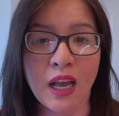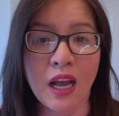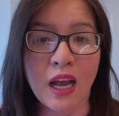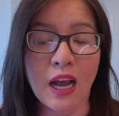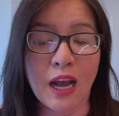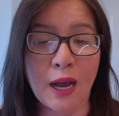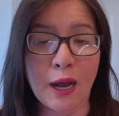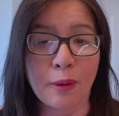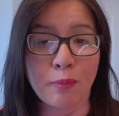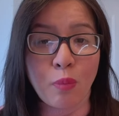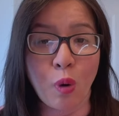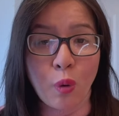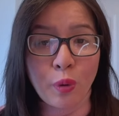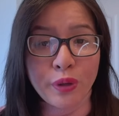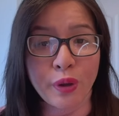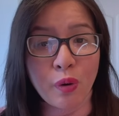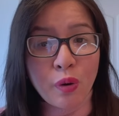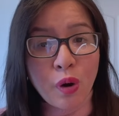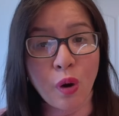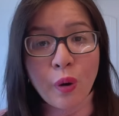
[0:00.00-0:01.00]
à, bộ
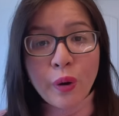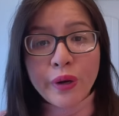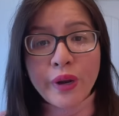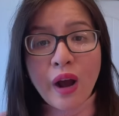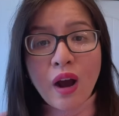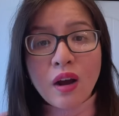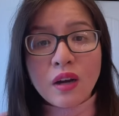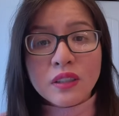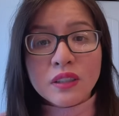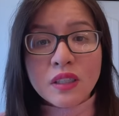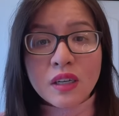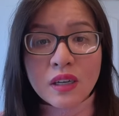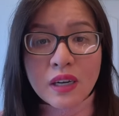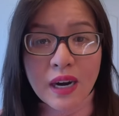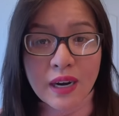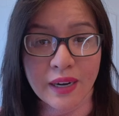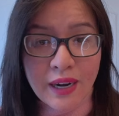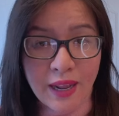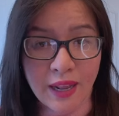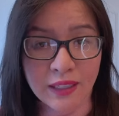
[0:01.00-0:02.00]
dầu gội đó rất
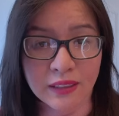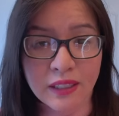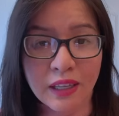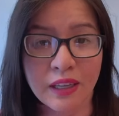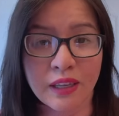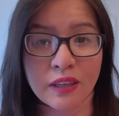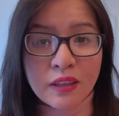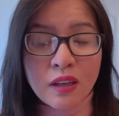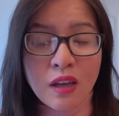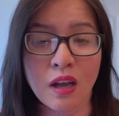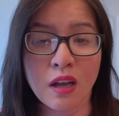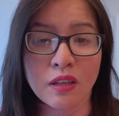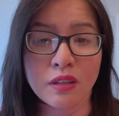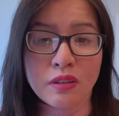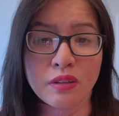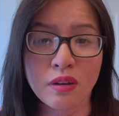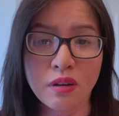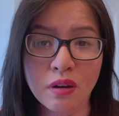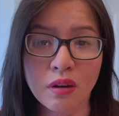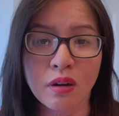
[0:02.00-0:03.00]
là rẻ tiền
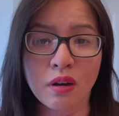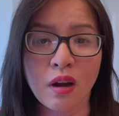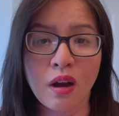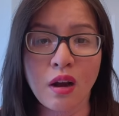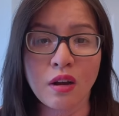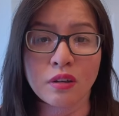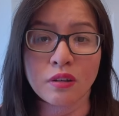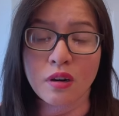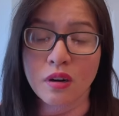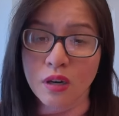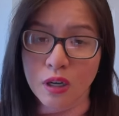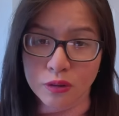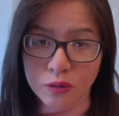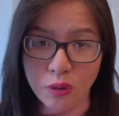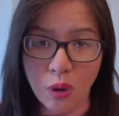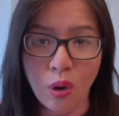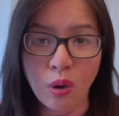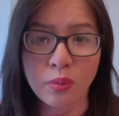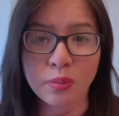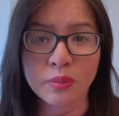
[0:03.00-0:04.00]
nhưng rất là
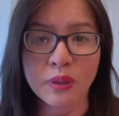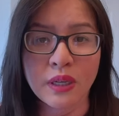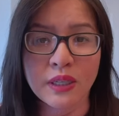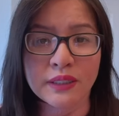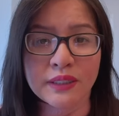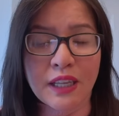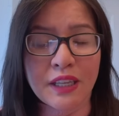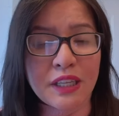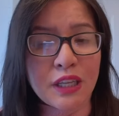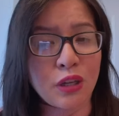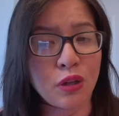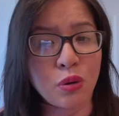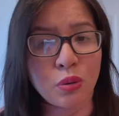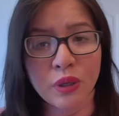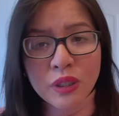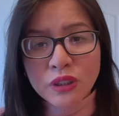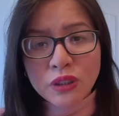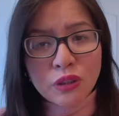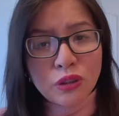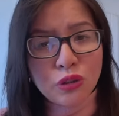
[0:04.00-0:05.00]
tốt tại vì lưu
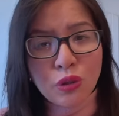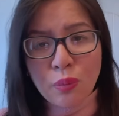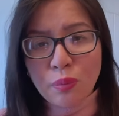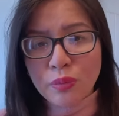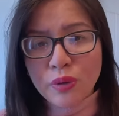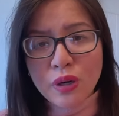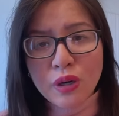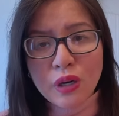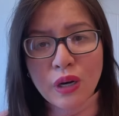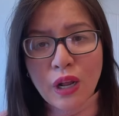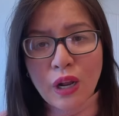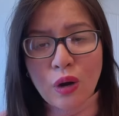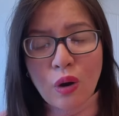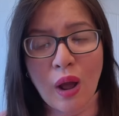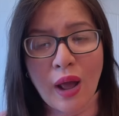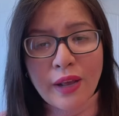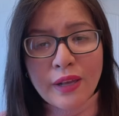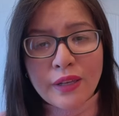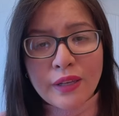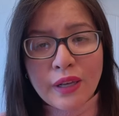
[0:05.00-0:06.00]
đã sử dụng rất là
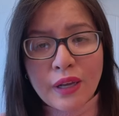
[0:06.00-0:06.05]
loại